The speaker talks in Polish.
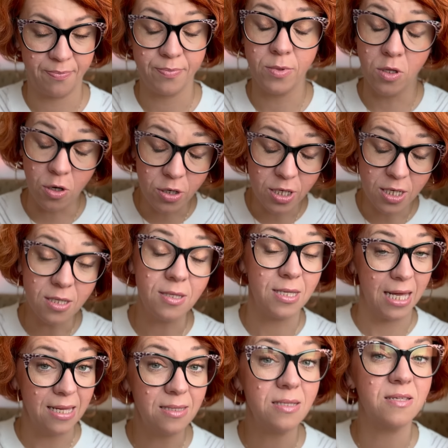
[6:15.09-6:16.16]
No i
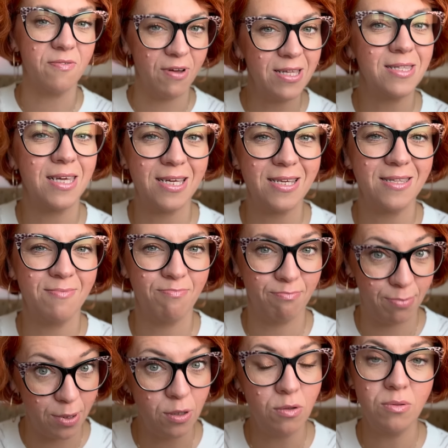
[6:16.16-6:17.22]
ten sweter
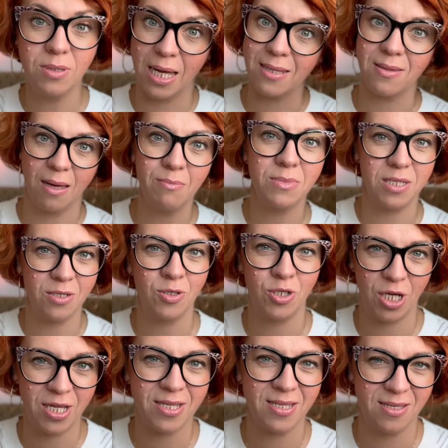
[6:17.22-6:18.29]
był na tamten
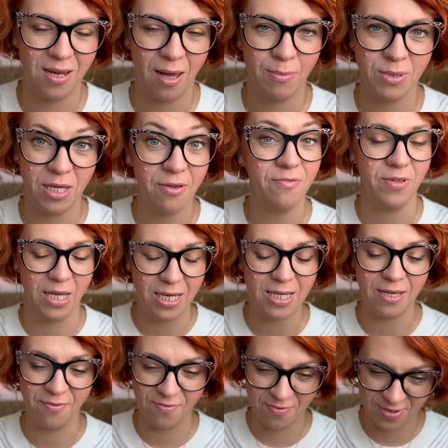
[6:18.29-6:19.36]
czas dla mnie
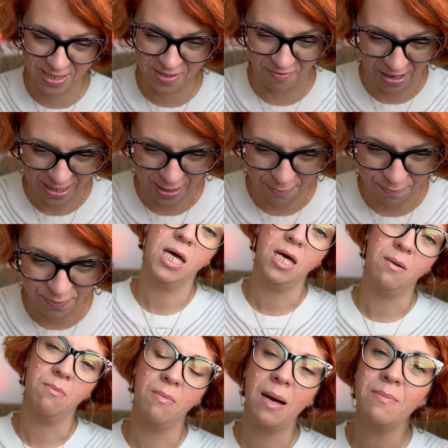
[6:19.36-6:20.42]
wielkim wyzwaniem.
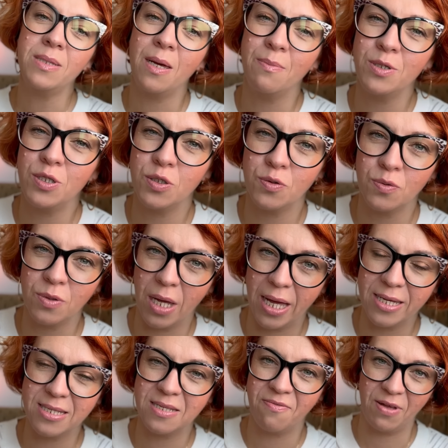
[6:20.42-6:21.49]
Mam na myśli
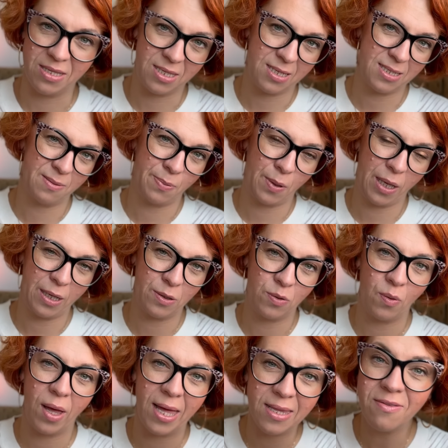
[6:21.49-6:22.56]
tutaj sweter z
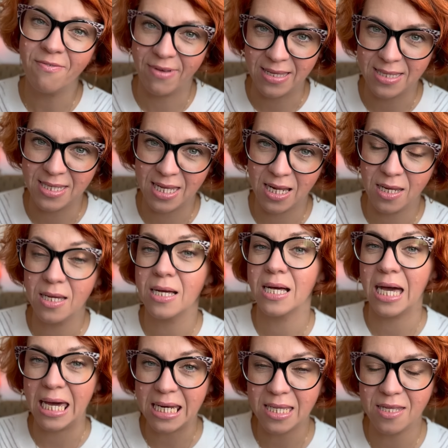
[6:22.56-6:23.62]
projektu N. Wenzel
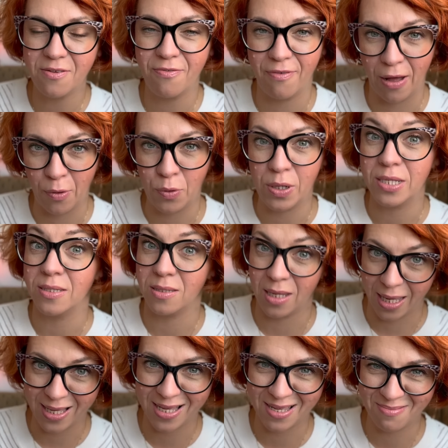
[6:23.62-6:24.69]
Cardi V Neck.